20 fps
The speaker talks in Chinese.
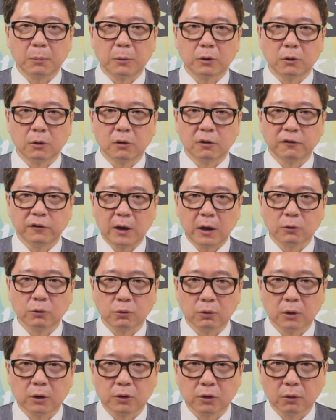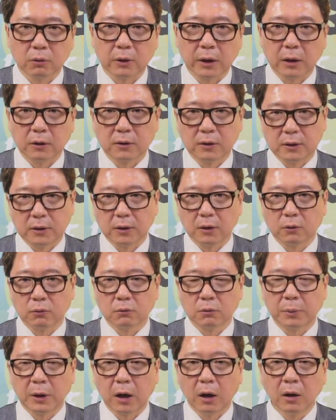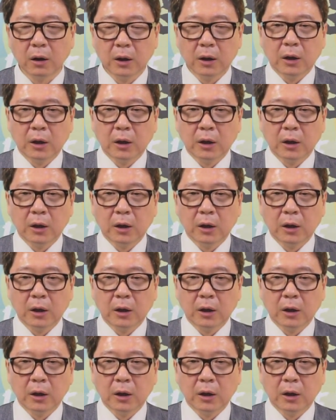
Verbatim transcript: 面都有非常多的重量级的股票。